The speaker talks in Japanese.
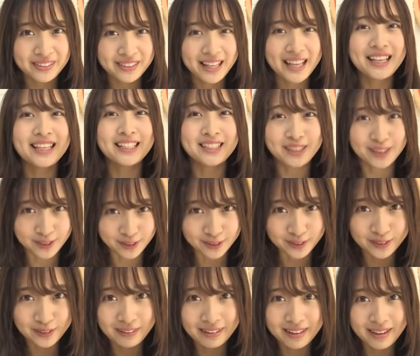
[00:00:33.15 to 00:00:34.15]

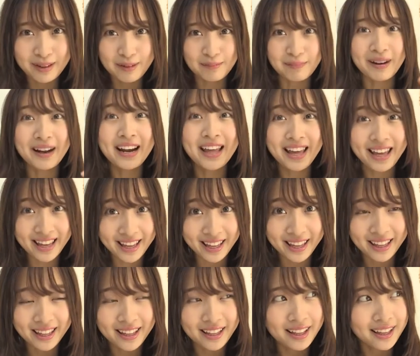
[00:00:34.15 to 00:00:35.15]
テニスバレエ